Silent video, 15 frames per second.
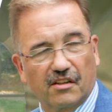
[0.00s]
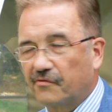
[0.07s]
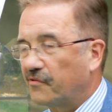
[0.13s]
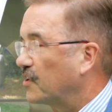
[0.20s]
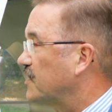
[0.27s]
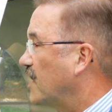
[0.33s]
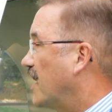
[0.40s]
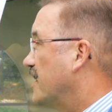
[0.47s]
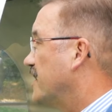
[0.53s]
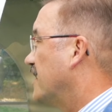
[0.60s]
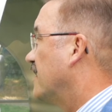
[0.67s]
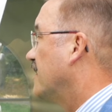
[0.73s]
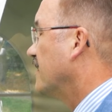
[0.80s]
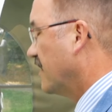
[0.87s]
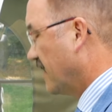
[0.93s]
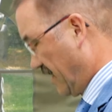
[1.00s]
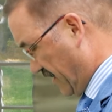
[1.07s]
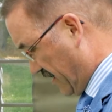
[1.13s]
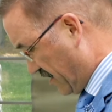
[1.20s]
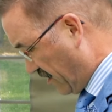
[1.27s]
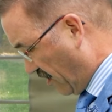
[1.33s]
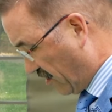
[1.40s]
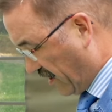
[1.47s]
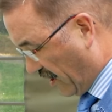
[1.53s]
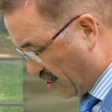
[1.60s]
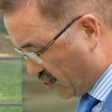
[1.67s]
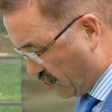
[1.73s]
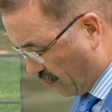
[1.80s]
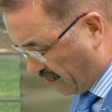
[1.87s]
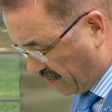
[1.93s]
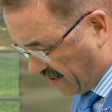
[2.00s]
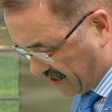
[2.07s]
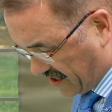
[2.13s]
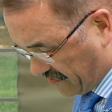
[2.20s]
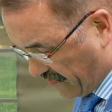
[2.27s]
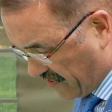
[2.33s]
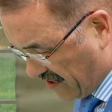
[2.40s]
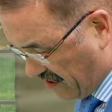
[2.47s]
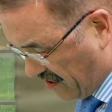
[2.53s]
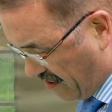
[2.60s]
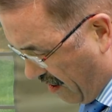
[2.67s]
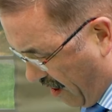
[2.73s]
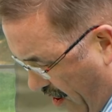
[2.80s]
Und von daher ist es auch ganz schön, dass wir